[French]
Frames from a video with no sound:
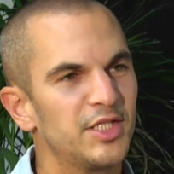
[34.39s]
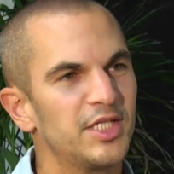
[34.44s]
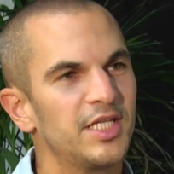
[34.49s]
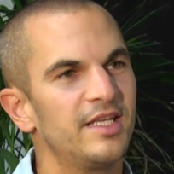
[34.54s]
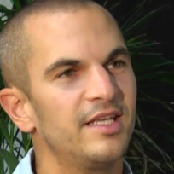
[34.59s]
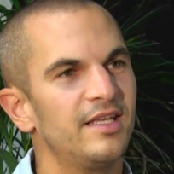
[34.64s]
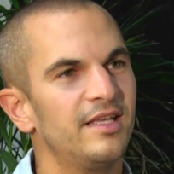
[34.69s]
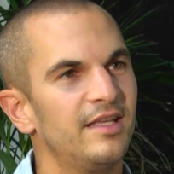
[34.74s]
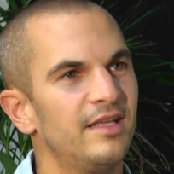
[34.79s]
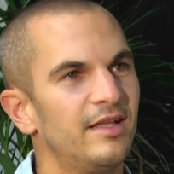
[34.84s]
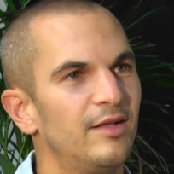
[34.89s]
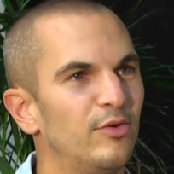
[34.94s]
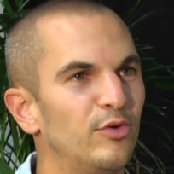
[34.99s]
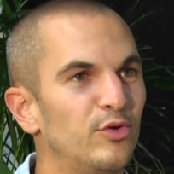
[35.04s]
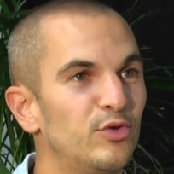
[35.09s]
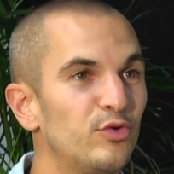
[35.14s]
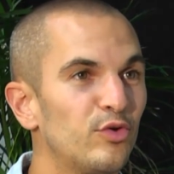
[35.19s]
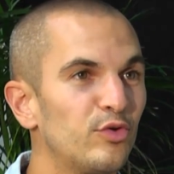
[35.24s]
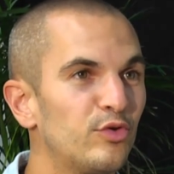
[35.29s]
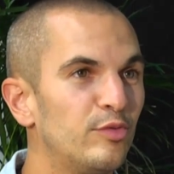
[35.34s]
j'ai
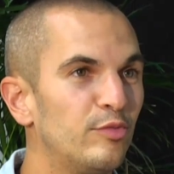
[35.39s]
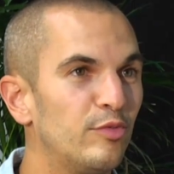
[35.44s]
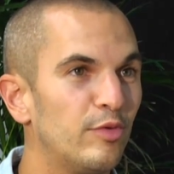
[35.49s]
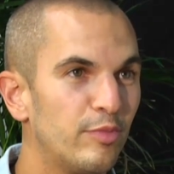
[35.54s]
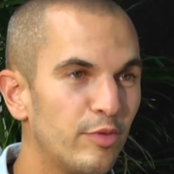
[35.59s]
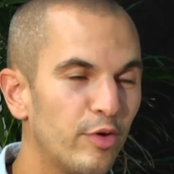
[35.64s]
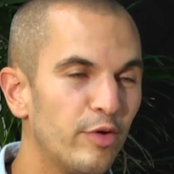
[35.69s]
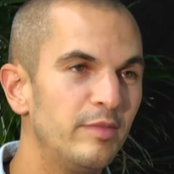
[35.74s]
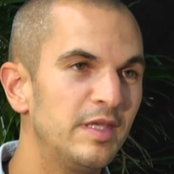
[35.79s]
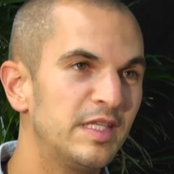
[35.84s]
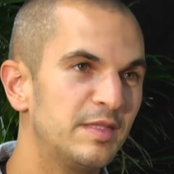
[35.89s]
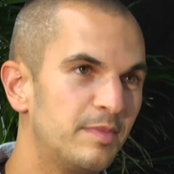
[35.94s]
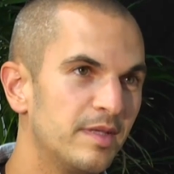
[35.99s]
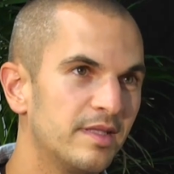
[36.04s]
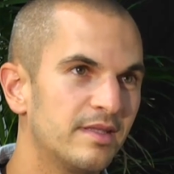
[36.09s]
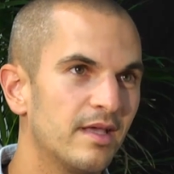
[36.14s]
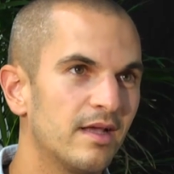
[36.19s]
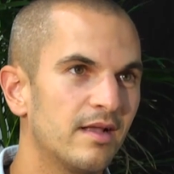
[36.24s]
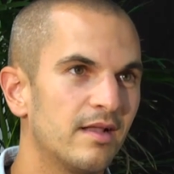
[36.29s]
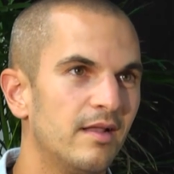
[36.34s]
le jour de mon premier
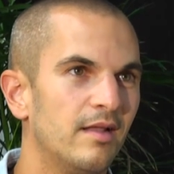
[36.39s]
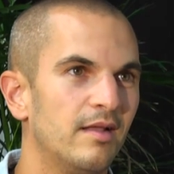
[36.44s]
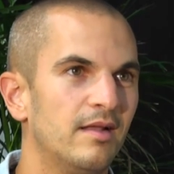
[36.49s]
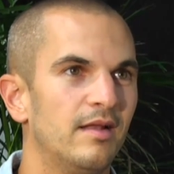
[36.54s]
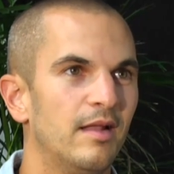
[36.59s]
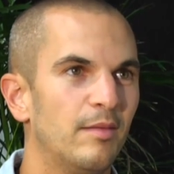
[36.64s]
spectacle,